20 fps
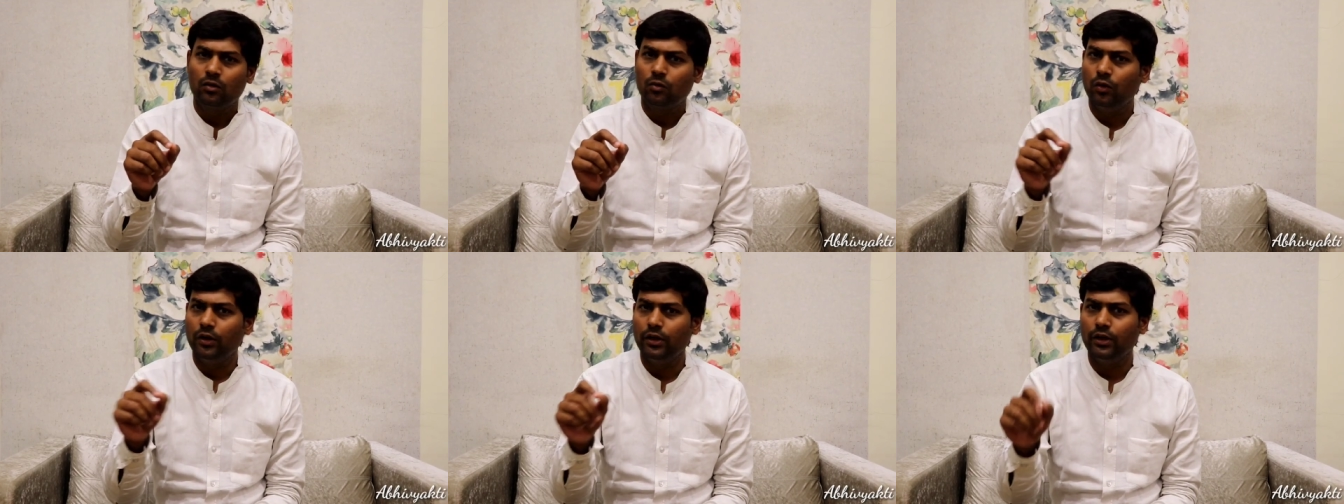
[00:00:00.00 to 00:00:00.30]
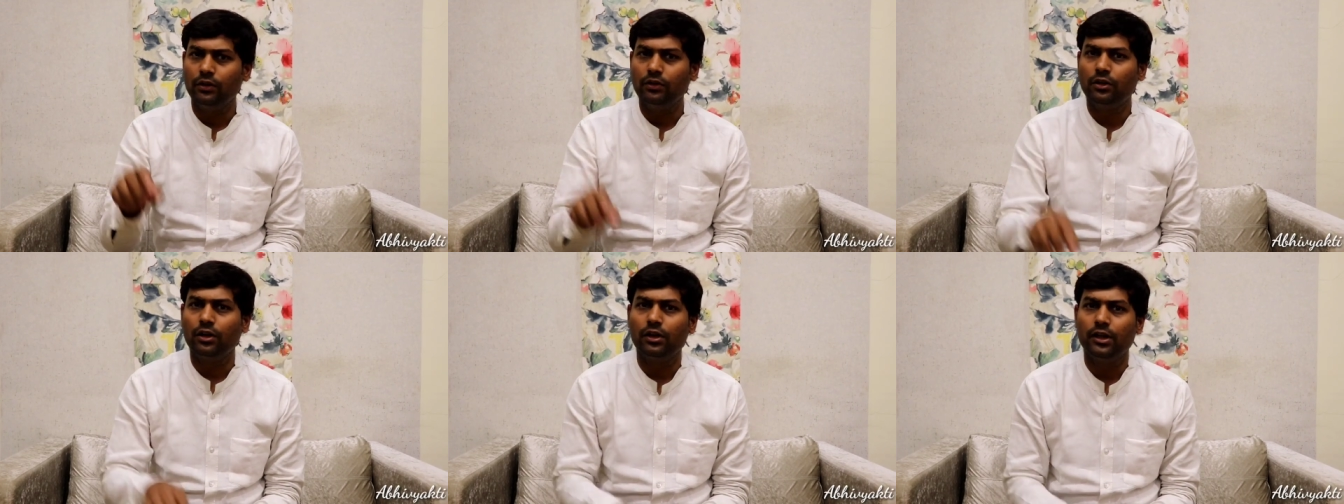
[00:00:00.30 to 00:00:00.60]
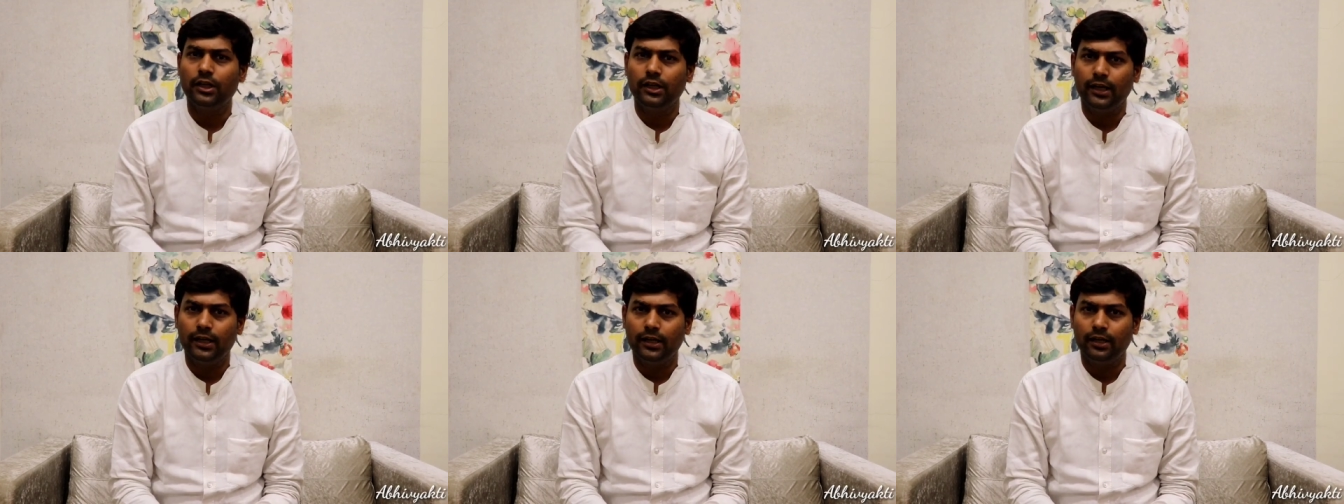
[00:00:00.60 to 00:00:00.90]
कोई अंतर
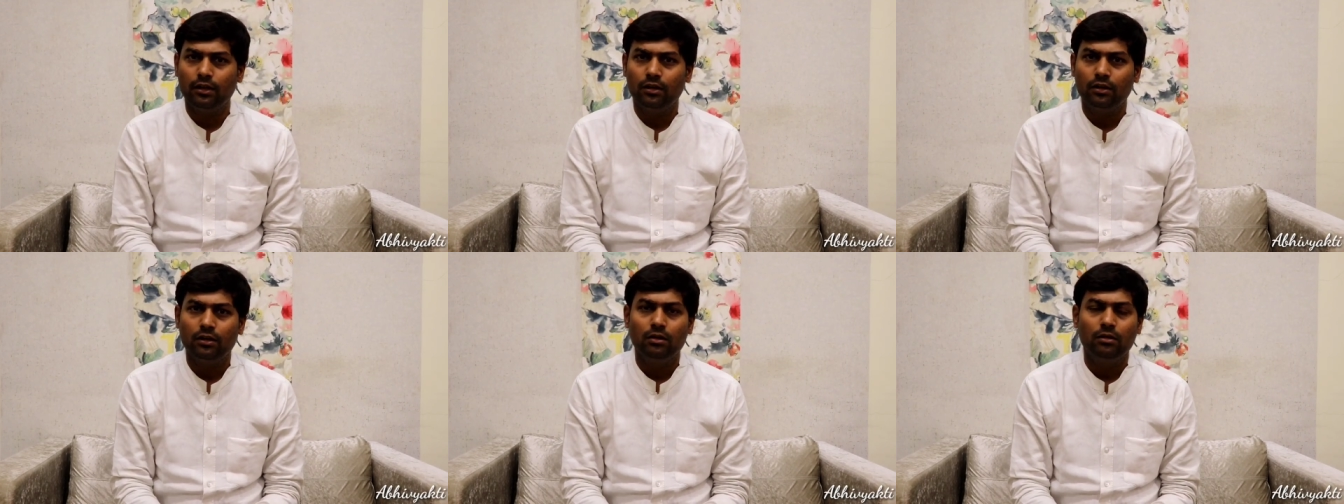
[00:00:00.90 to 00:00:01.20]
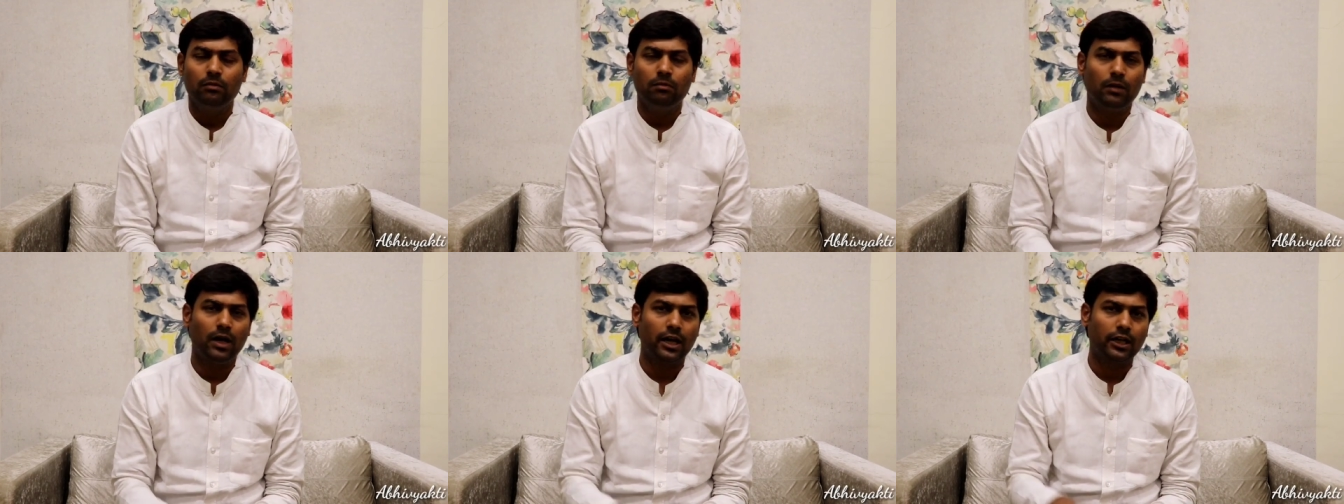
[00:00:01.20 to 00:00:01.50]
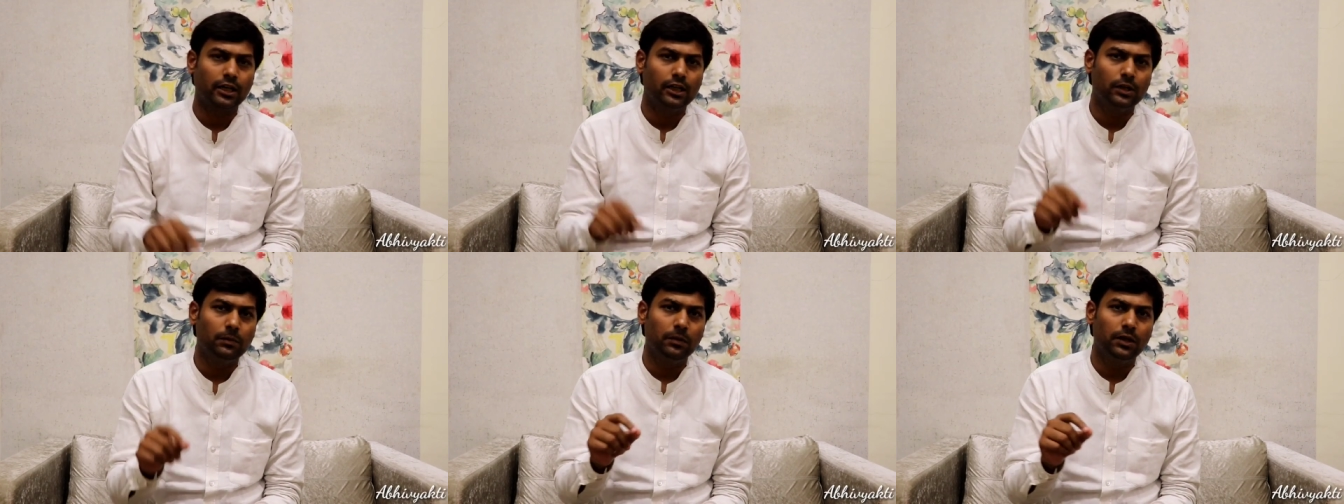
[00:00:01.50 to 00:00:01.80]
नहीं आया
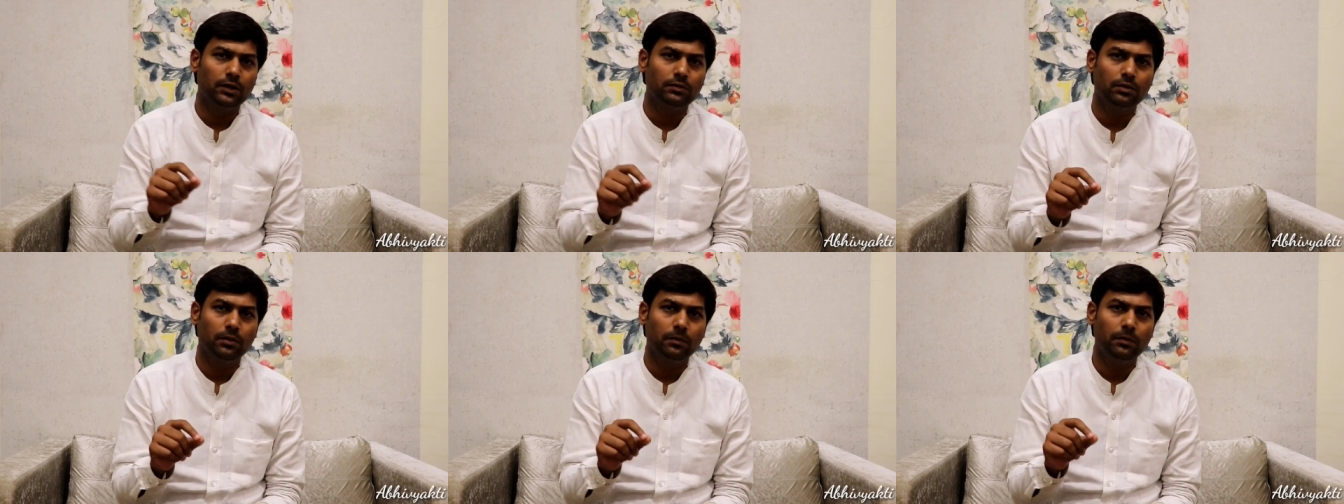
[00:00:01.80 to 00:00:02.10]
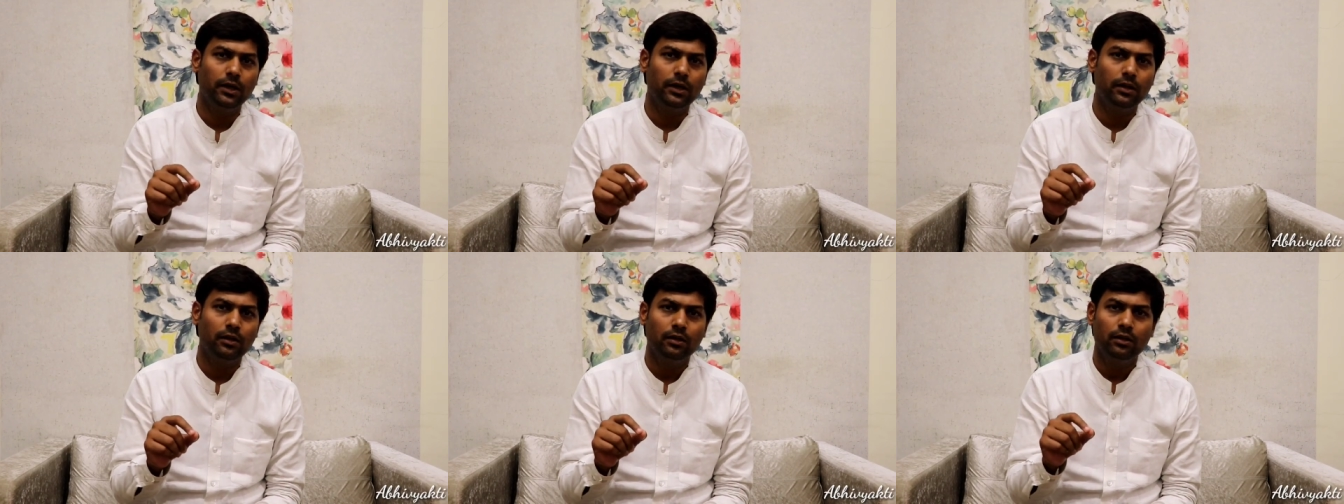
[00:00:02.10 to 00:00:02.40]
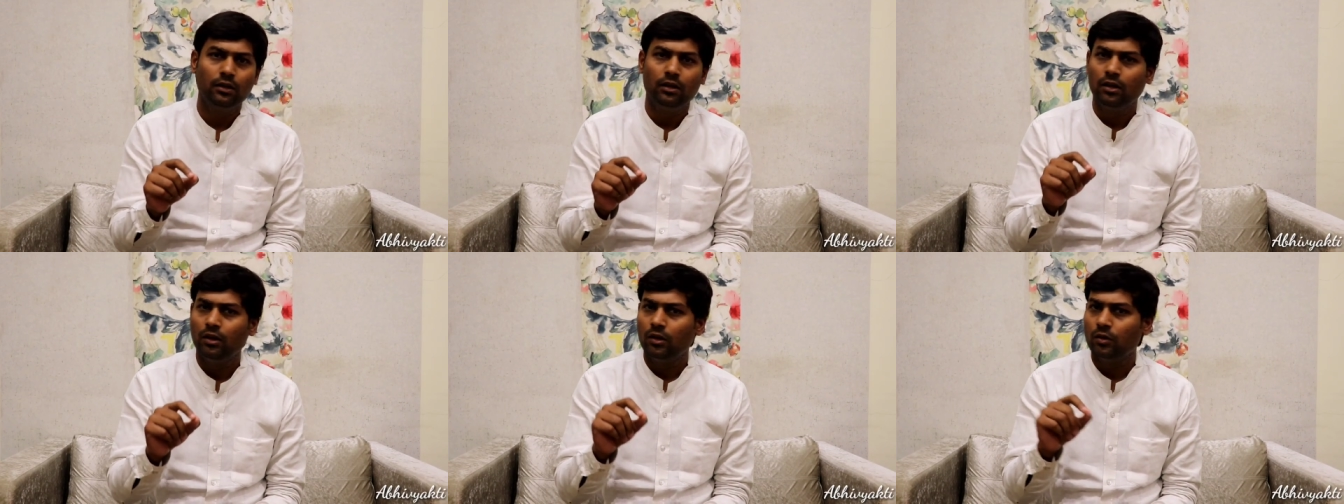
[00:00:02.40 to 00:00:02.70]
मार्केट प्लेस में भीड़
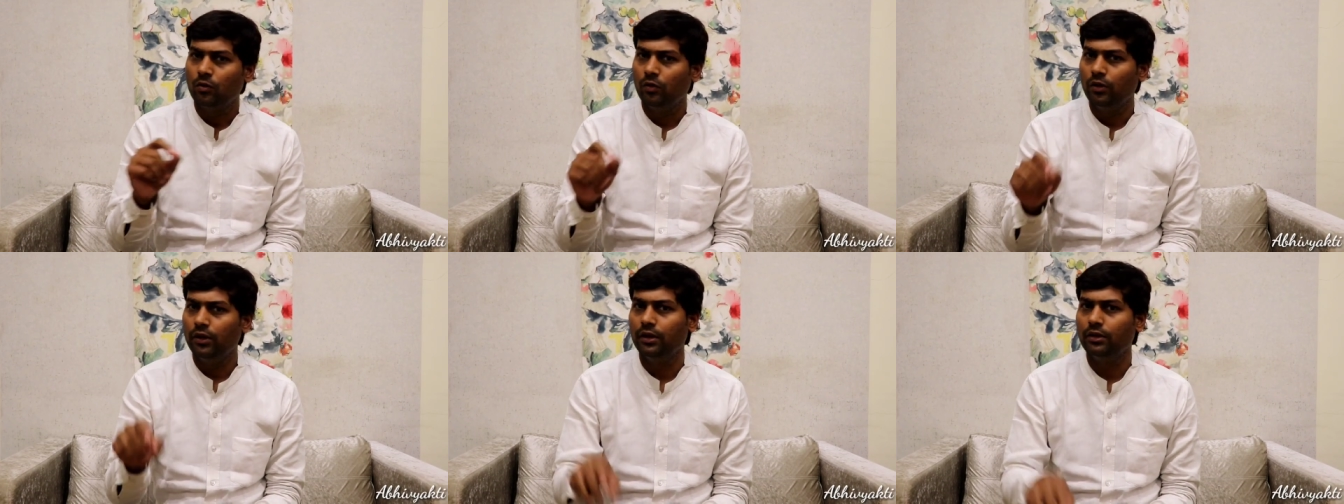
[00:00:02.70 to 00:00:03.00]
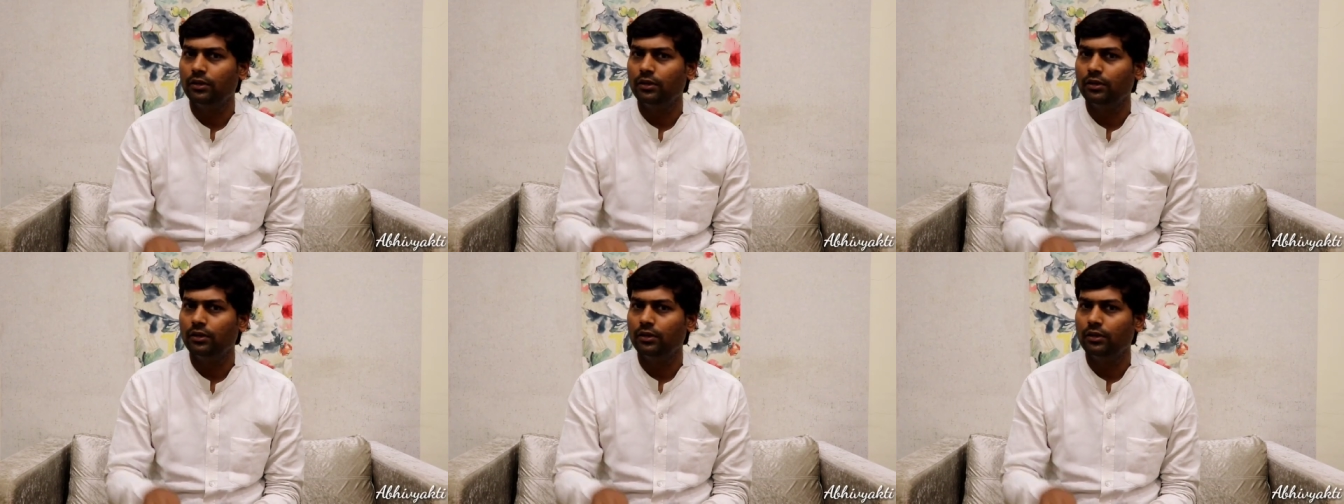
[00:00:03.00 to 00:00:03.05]
कोई